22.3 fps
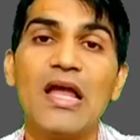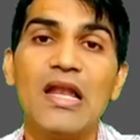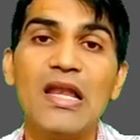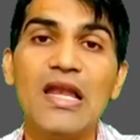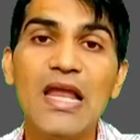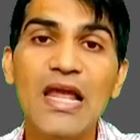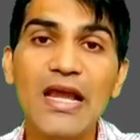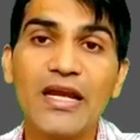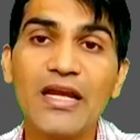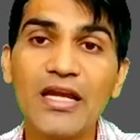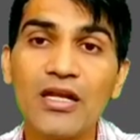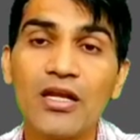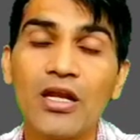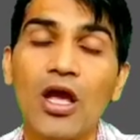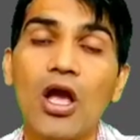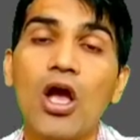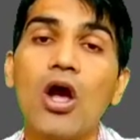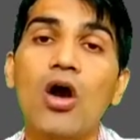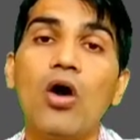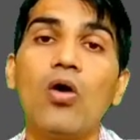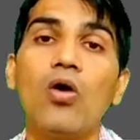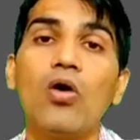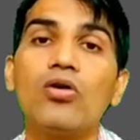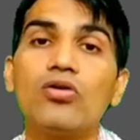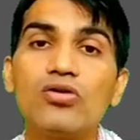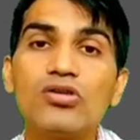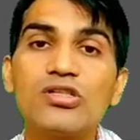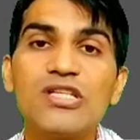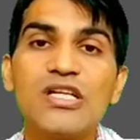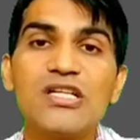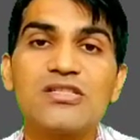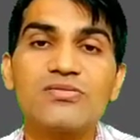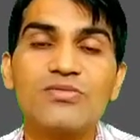लेकिन
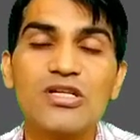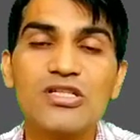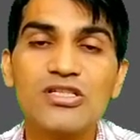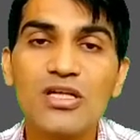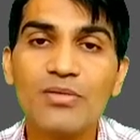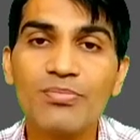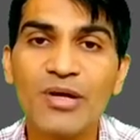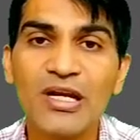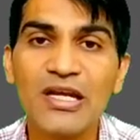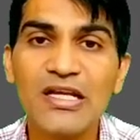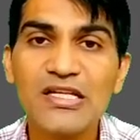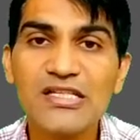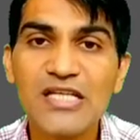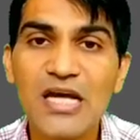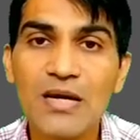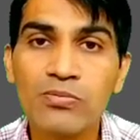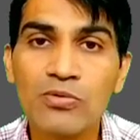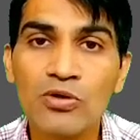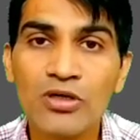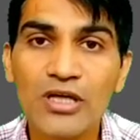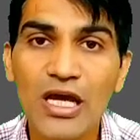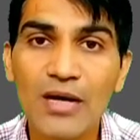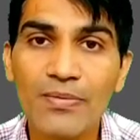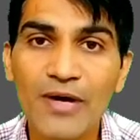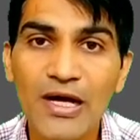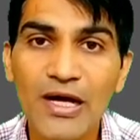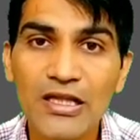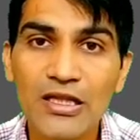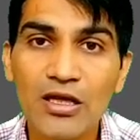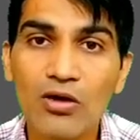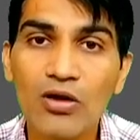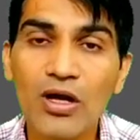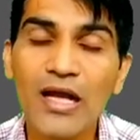ऑटो सेल्स मास्टर बनने से आपको क्या
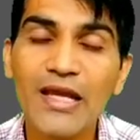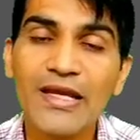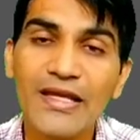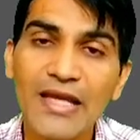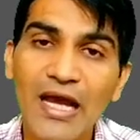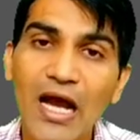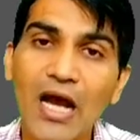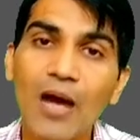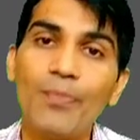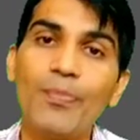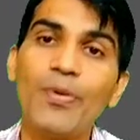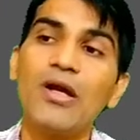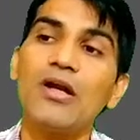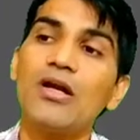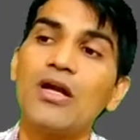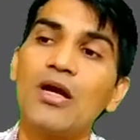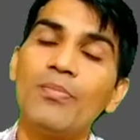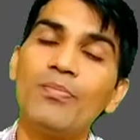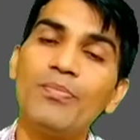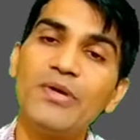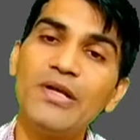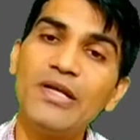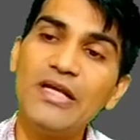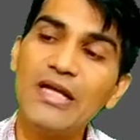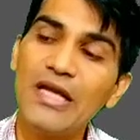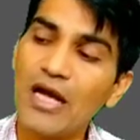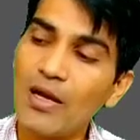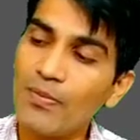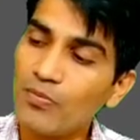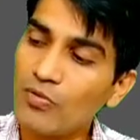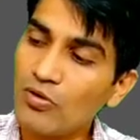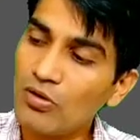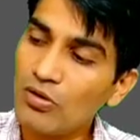फायदा होगा यहाँ पर कंपनी
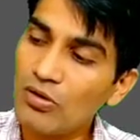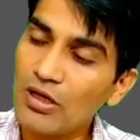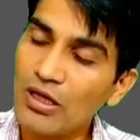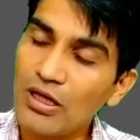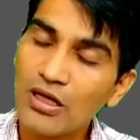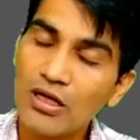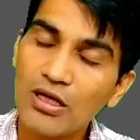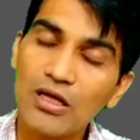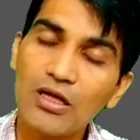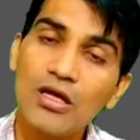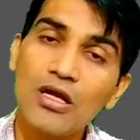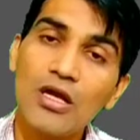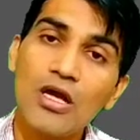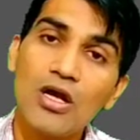आपको एक